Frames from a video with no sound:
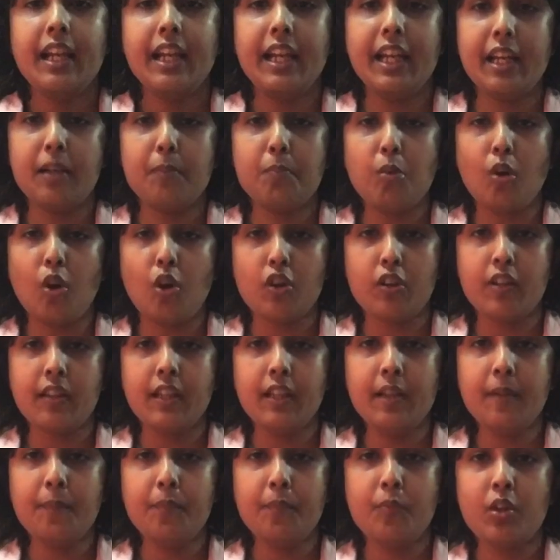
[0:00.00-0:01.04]
एट ब्लॉक्स
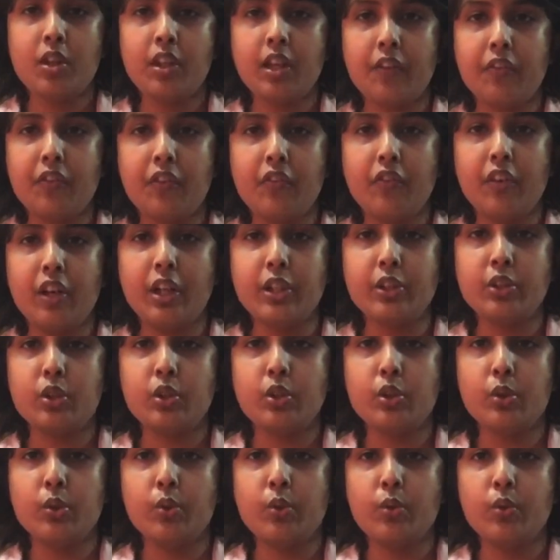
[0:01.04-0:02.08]
है या फिर वन
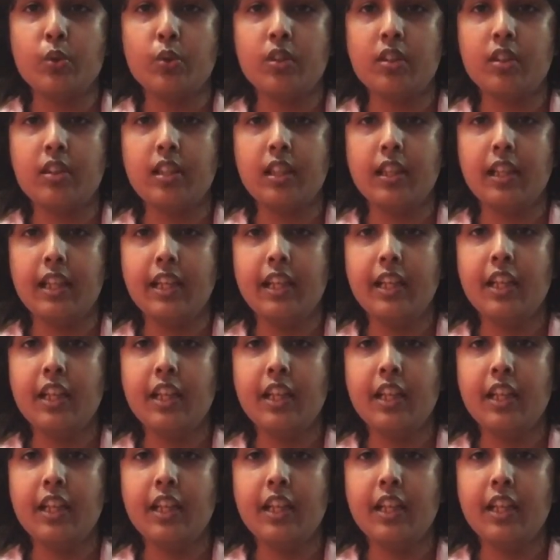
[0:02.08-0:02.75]
टू थ्री